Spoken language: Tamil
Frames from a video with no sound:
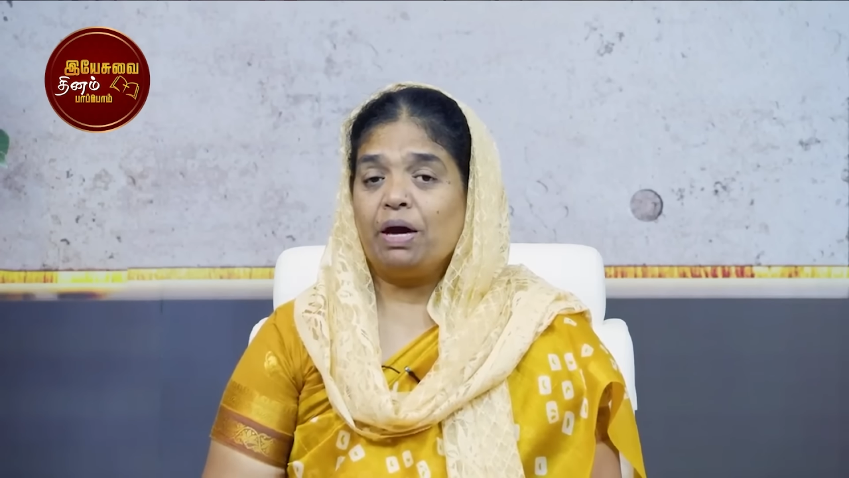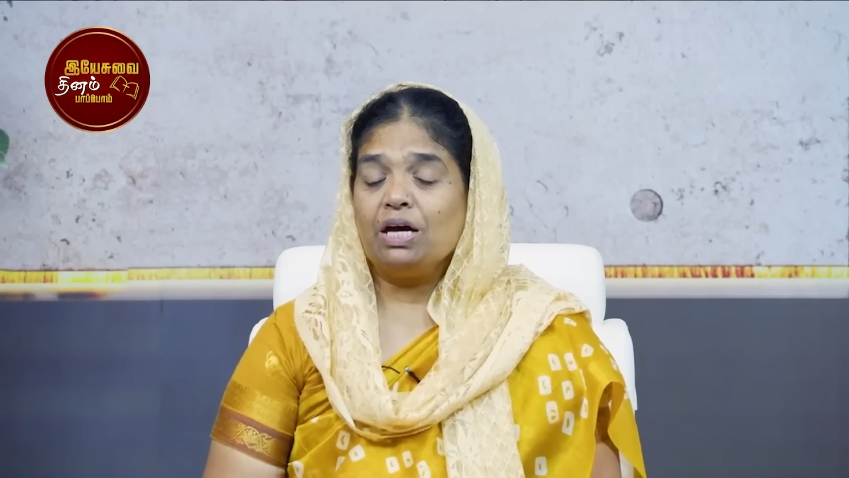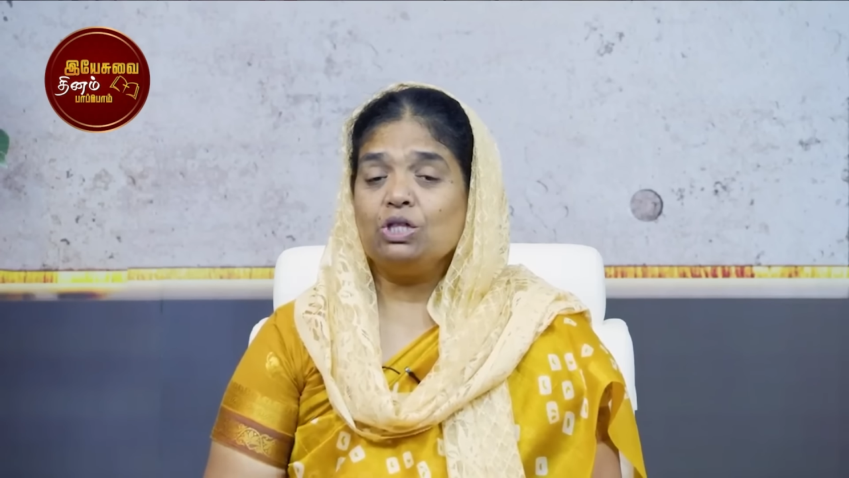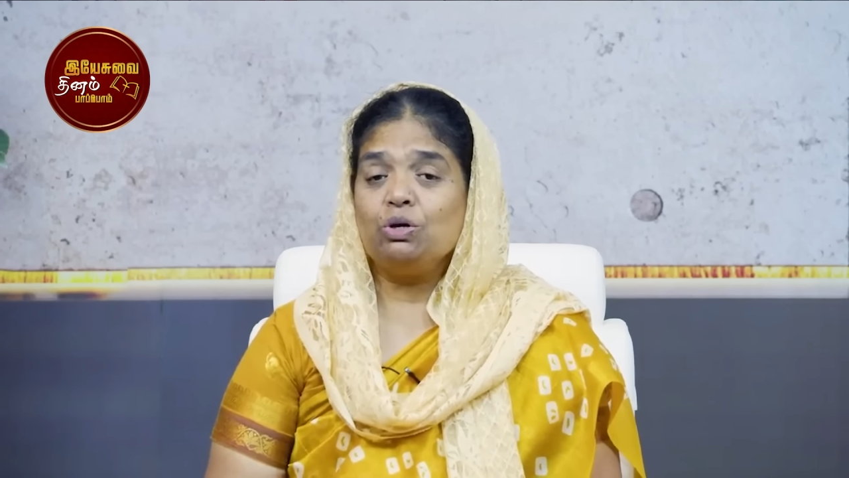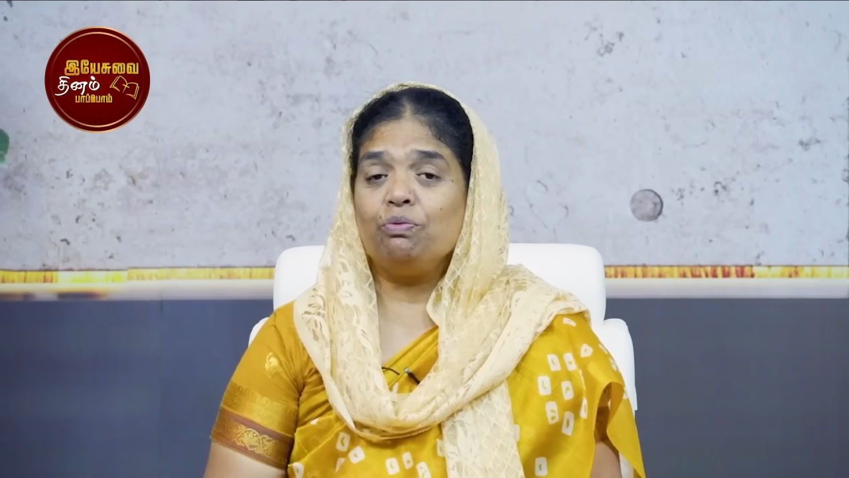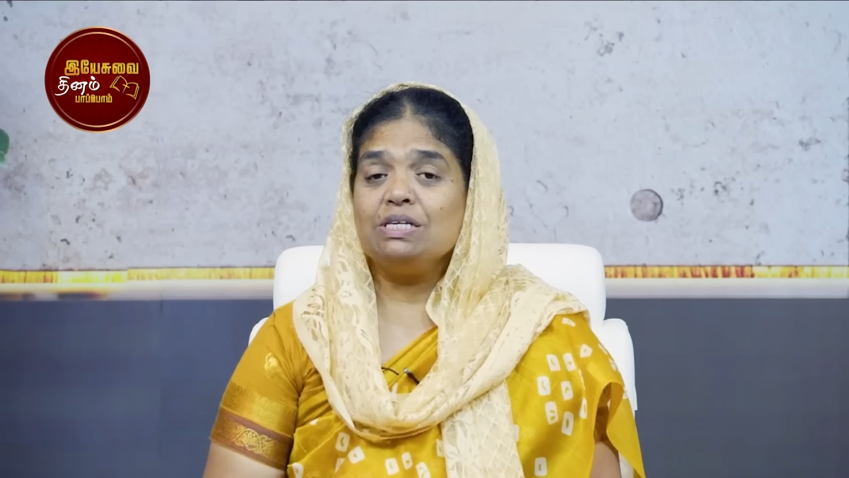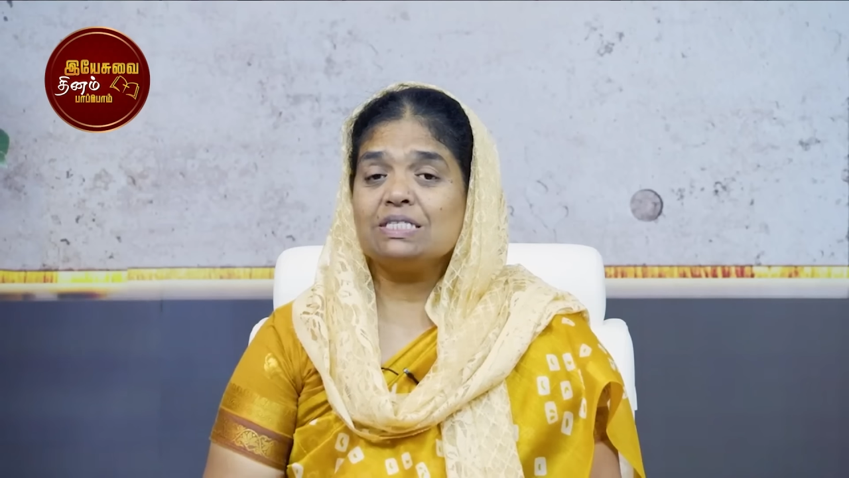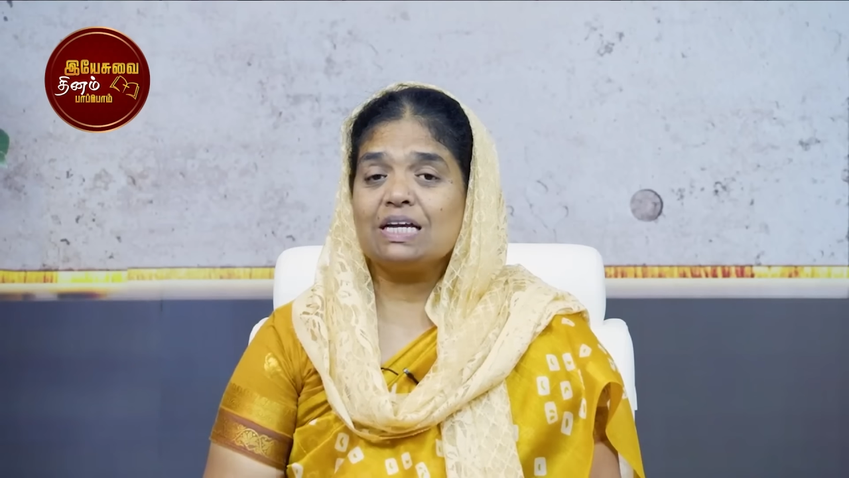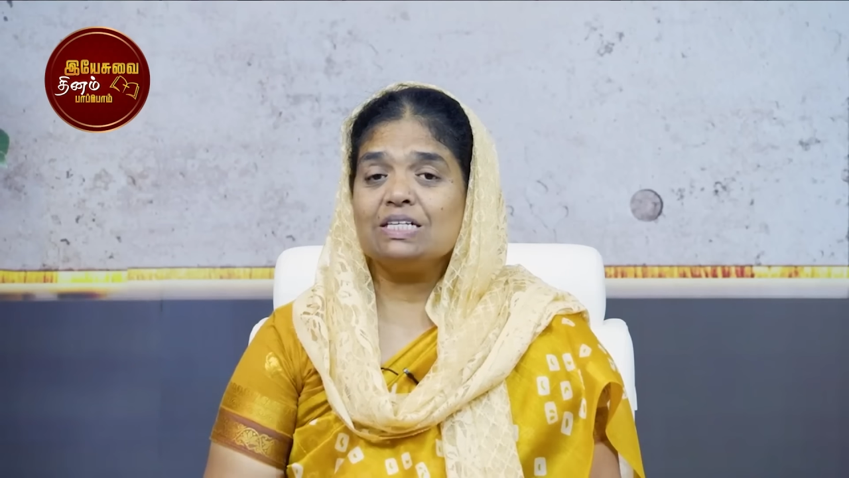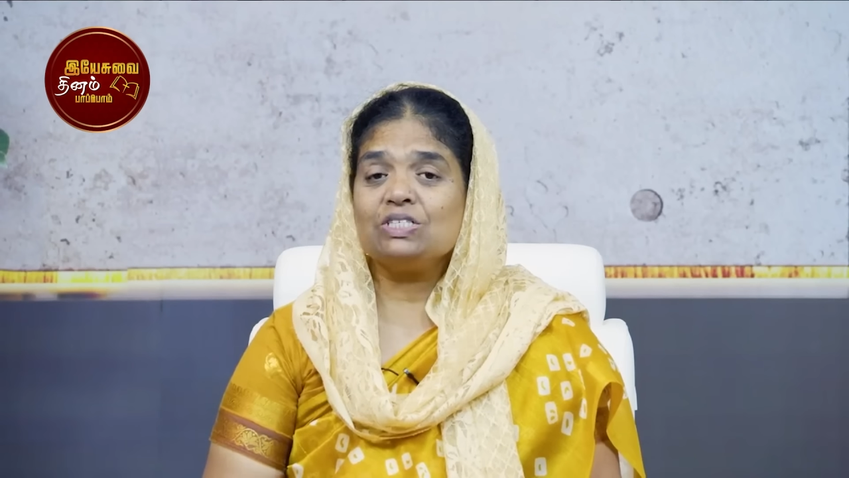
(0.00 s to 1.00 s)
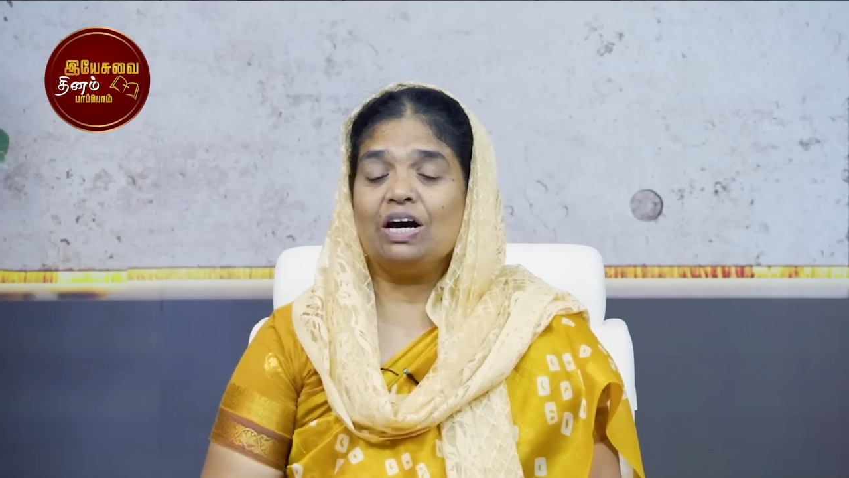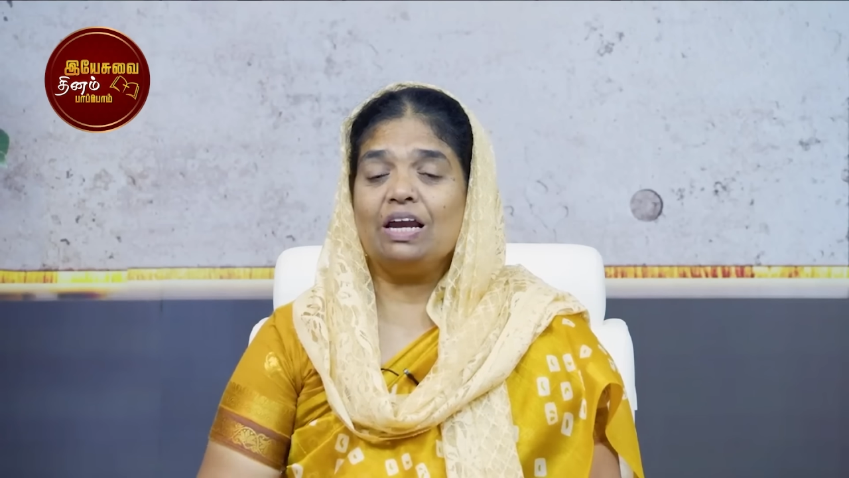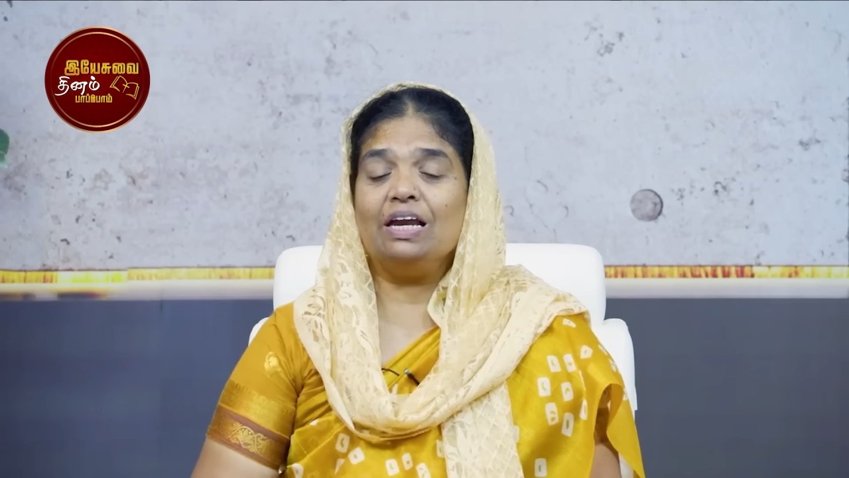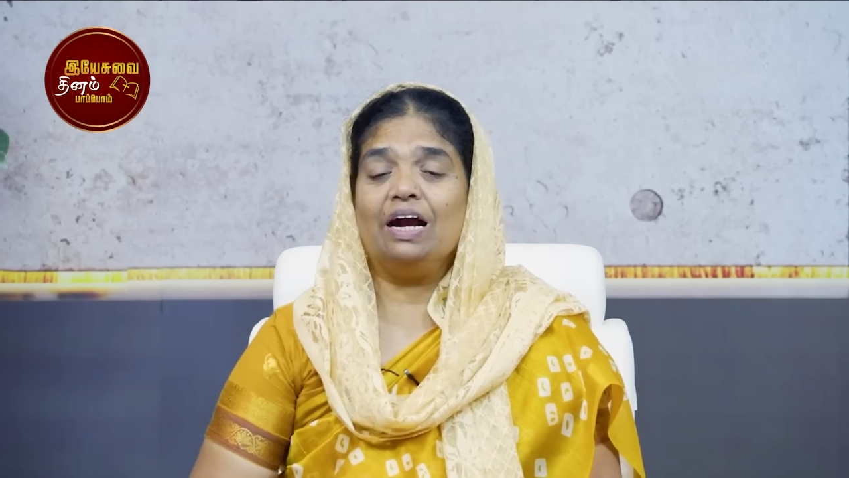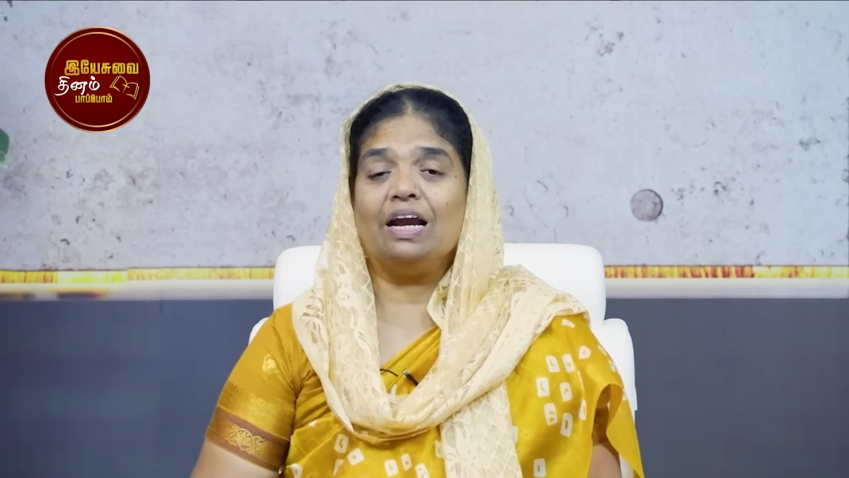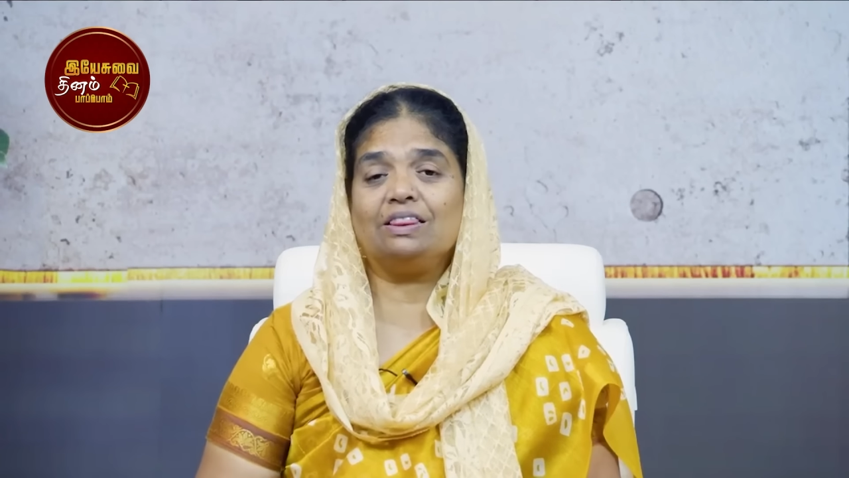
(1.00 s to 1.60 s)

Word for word: பேதுருவை சிறைச்சாலையில்